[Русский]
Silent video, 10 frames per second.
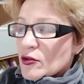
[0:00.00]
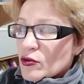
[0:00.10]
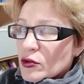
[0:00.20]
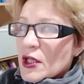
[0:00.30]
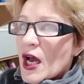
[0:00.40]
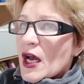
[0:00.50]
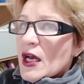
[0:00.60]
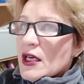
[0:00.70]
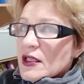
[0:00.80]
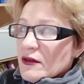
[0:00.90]
год.
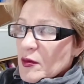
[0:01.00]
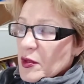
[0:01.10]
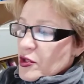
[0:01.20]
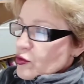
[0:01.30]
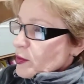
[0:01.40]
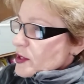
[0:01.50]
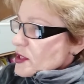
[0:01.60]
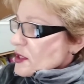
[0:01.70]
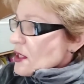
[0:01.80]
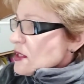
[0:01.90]
Я вам хочу
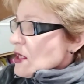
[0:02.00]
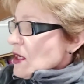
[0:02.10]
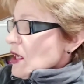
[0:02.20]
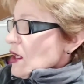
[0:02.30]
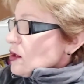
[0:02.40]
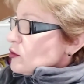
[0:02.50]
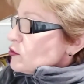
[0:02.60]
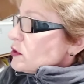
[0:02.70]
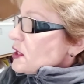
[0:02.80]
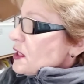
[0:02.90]
прочитать лунный